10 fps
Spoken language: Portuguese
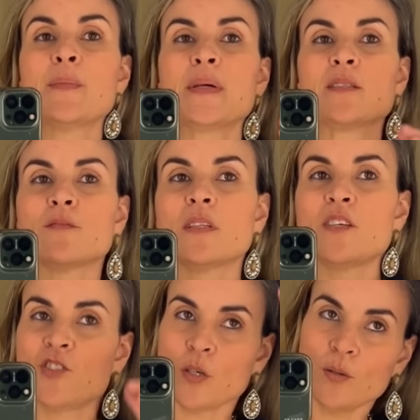Mas eu vou
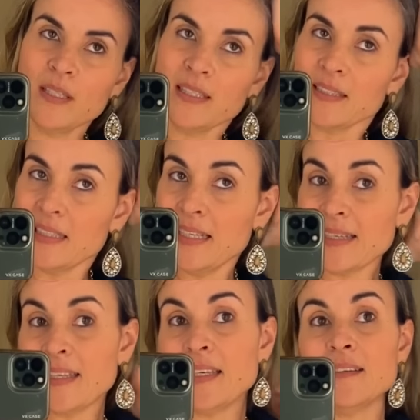deixar o link dele
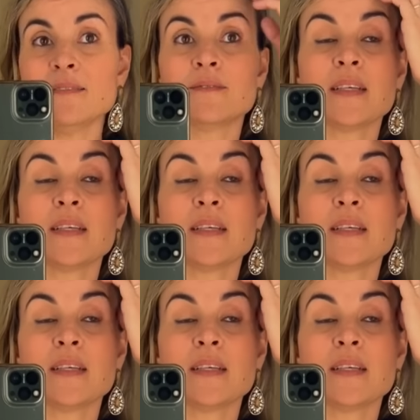aqui,